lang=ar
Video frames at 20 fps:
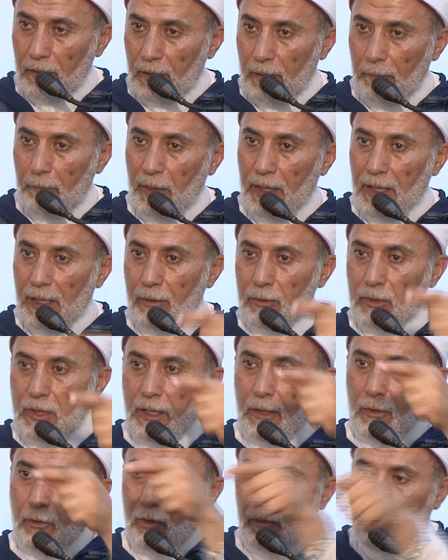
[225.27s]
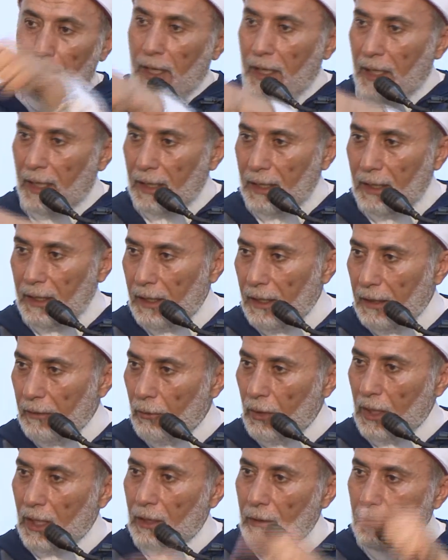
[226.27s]
ربنا يظهر القبح عليه
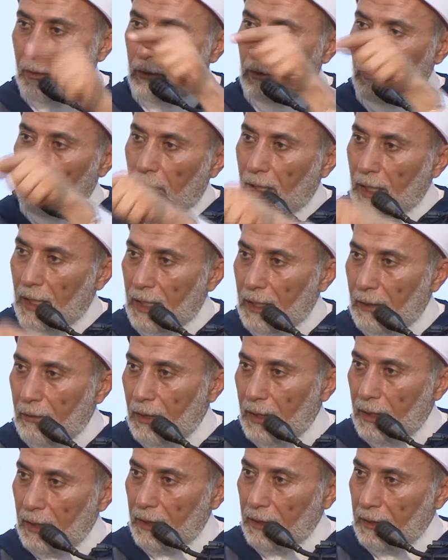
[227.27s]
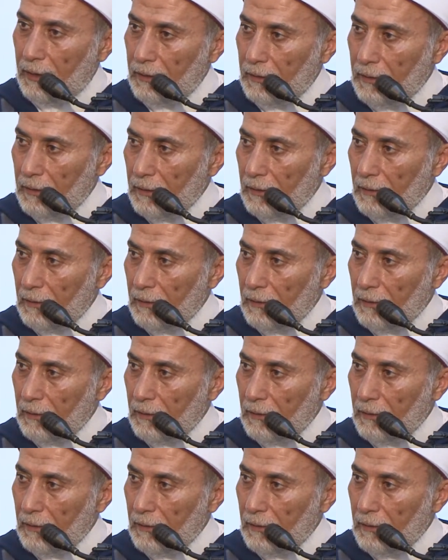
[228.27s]
ويخلقه على جوارحه